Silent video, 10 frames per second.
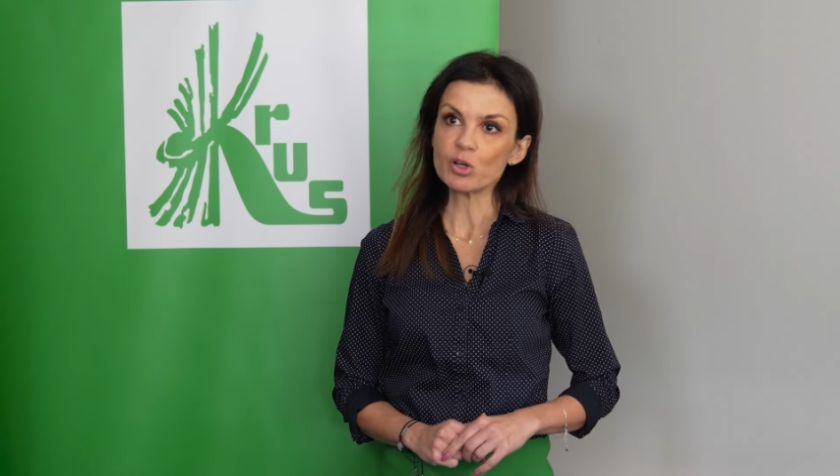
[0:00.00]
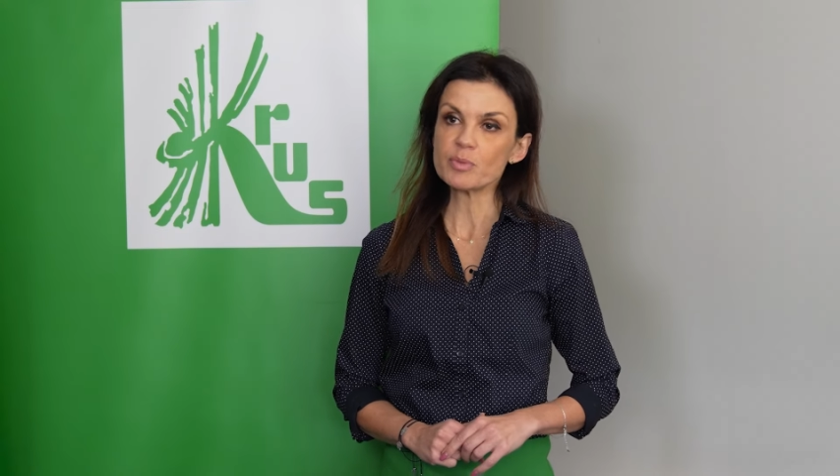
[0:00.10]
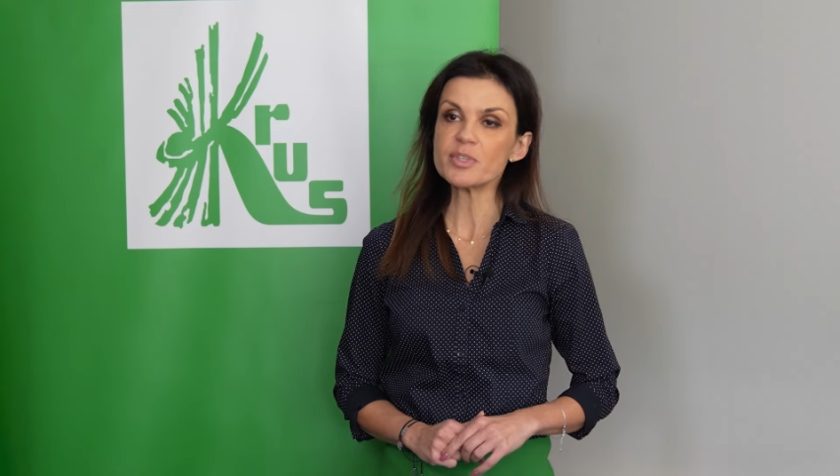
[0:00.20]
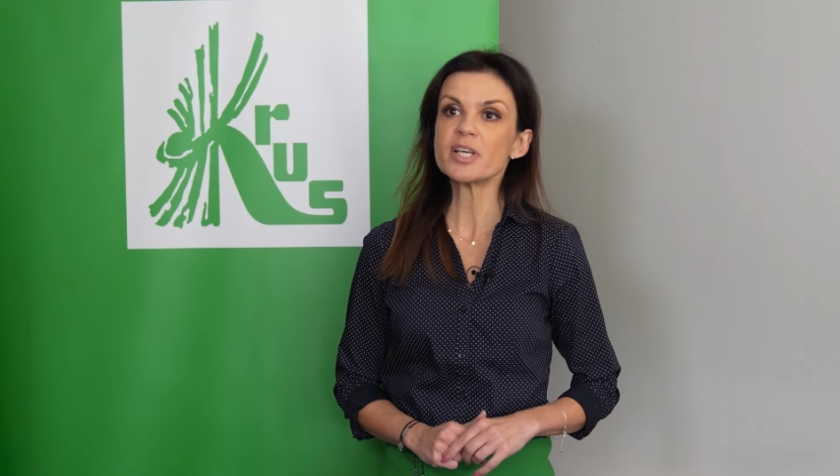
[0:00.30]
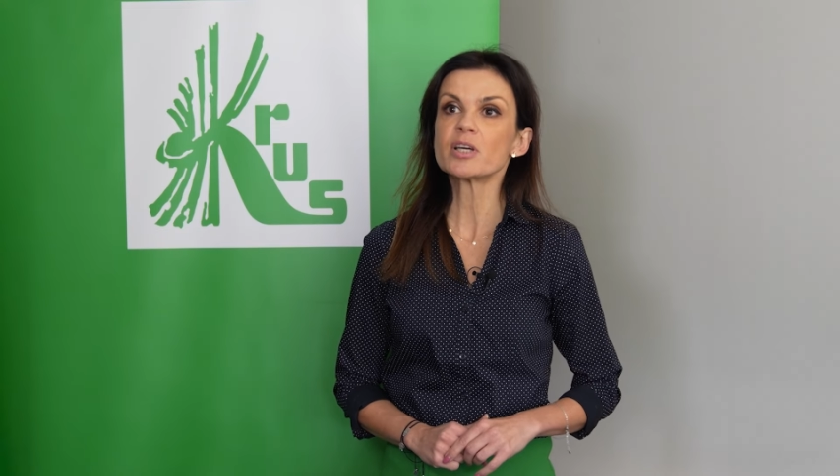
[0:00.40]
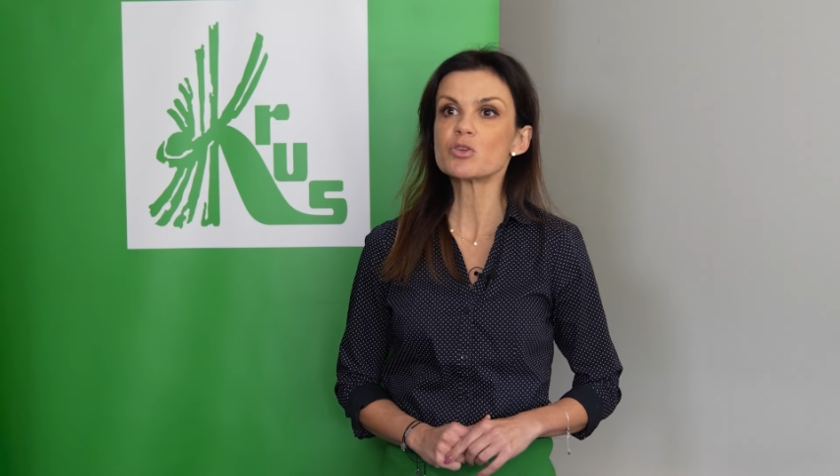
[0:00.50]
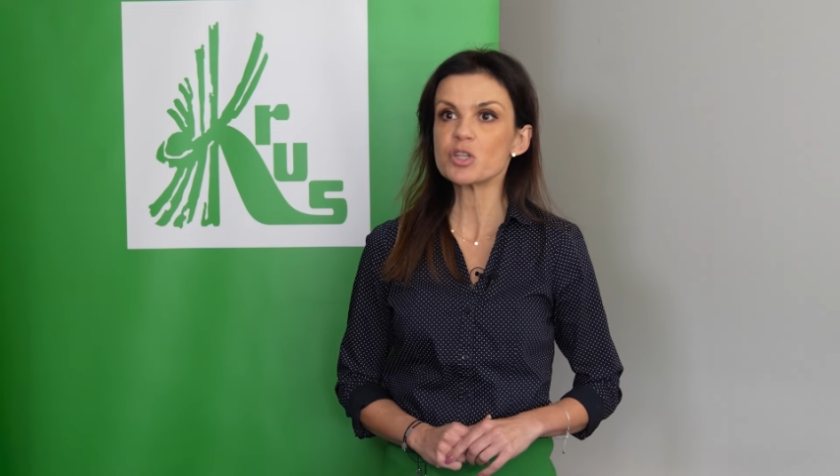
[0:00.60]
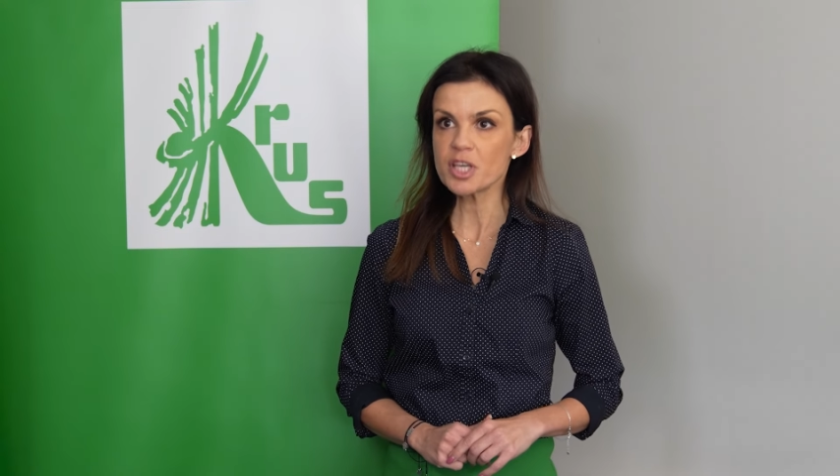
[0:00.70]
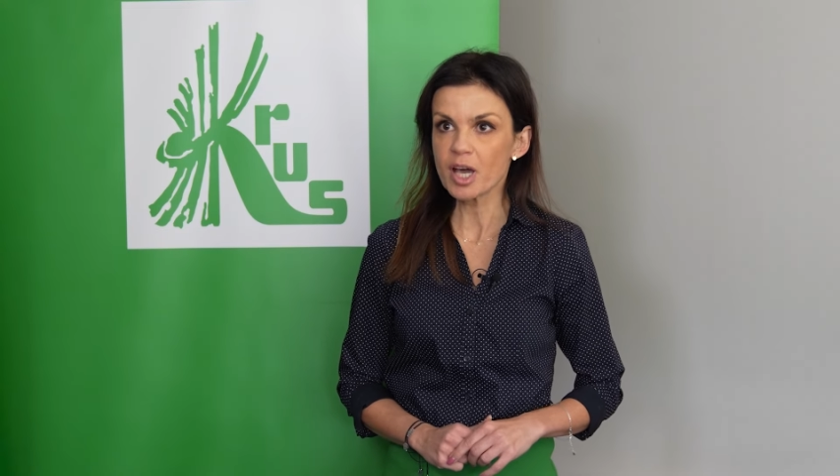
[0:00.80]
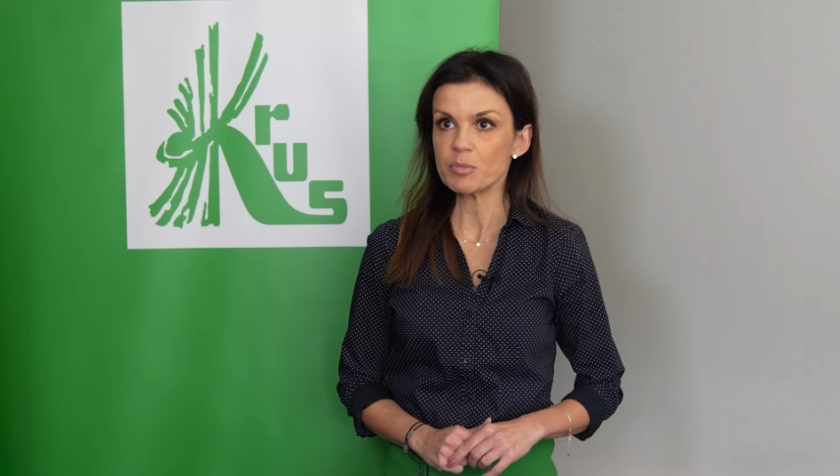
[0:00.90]
rolnym z
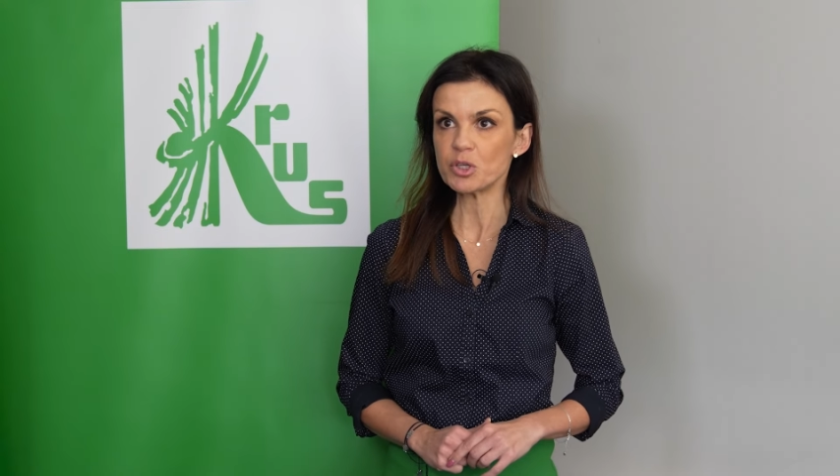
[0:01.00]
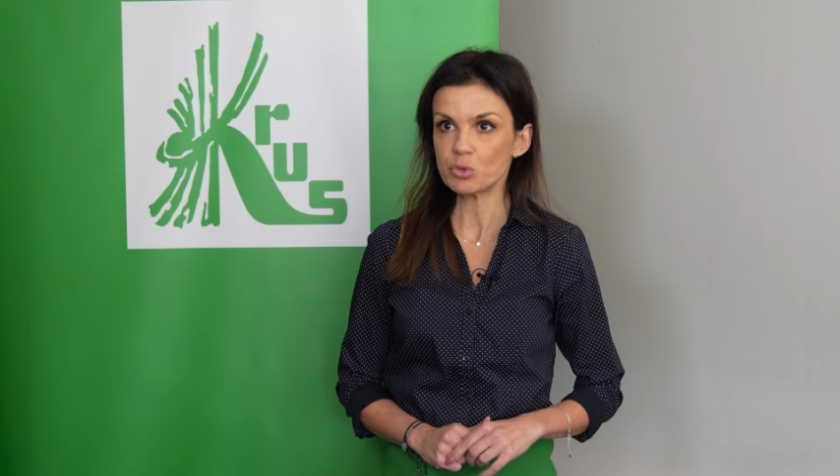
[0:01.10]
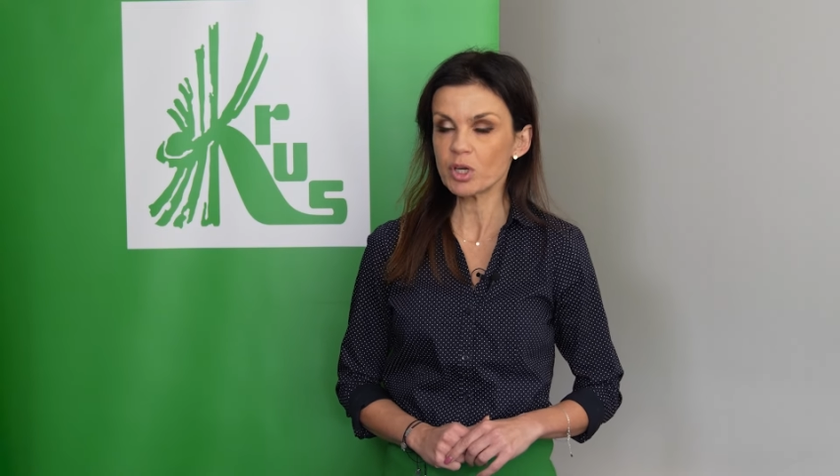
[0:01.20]
zagrożeniami,